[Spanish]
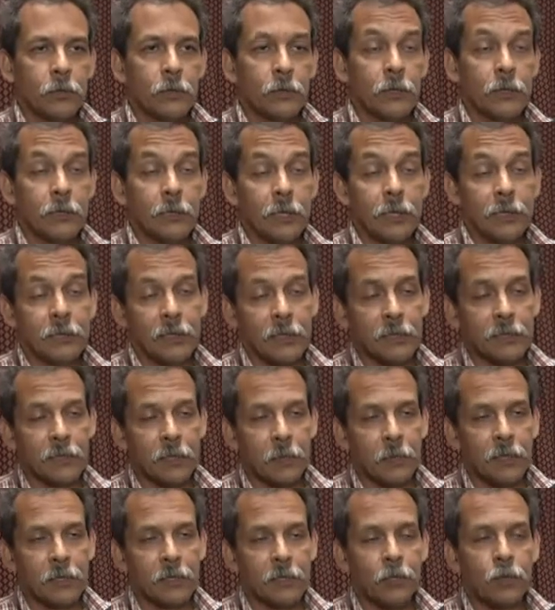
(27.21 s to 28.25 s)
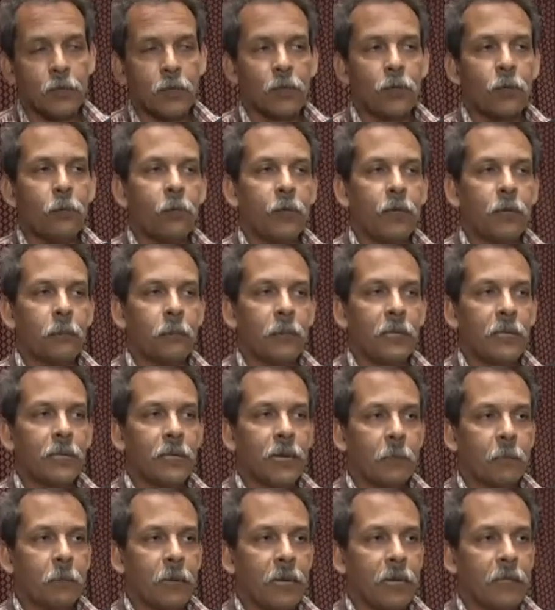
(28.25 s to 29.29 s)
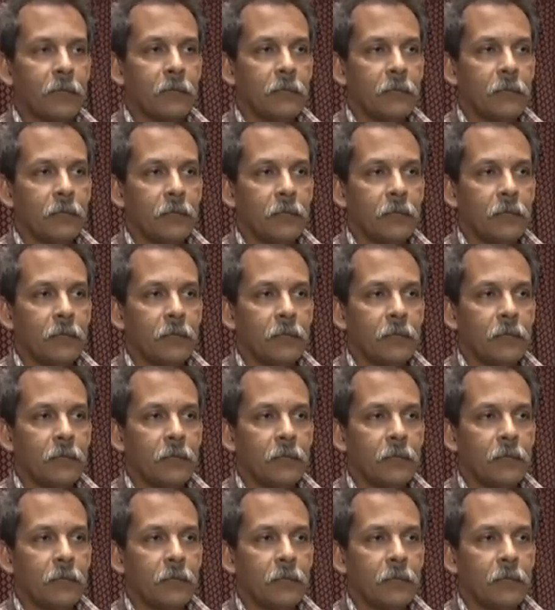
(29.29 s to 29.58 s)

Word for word: eh, ya está establecido como el piedra plen